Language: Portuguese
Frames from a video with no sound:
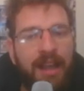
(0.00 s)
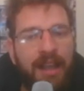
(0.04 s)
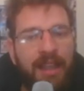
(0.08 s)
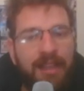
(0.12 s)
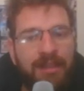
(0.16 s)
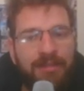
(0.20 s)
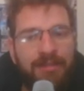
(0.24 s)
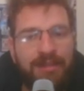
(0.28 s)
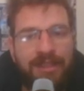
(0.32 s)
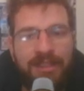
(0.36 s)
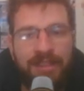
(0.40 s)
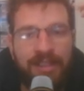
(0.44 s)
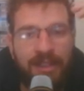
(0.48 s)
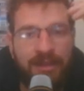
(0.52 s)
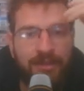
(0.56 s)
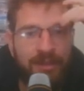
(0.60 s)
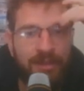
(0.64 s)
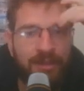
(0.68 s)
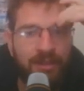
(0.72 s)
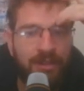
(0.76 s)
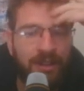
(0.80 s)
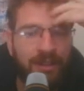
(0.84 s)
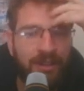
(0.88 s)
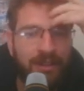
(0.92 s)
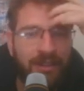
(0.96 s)
as minhas
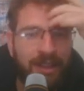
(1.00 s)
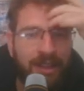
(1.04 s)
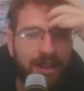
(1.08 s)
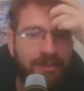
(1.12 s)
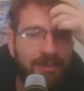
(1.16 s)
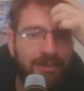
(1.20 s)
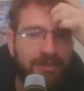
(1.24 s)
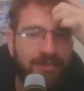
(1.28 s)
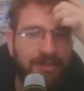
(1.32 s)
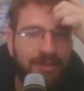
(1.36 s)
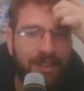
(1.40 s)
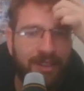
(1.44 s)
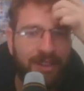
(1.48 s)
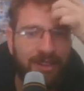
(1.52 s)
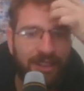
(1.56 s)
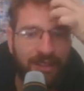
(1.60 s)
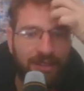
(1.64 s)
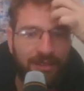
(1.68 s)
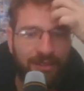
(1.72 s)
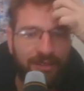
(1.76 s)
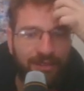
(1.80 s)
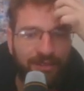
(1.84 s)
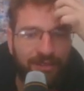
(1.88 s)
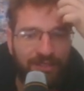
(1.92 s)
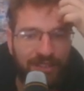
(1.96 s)
gemas e soco na bunda. O que,
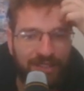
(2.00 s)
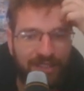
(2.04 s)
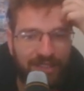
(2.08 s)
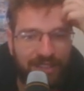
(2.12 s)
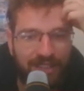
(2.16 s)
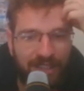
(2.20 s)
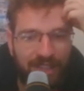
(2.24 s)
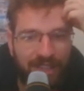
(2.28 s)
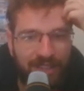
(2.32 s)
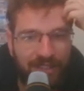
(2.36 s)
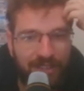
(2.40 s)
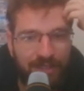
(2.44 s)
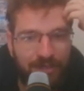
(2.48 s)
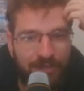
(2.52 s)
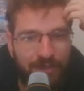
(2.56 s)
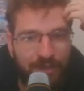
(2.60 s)
que eu tô fazendo com as gemas?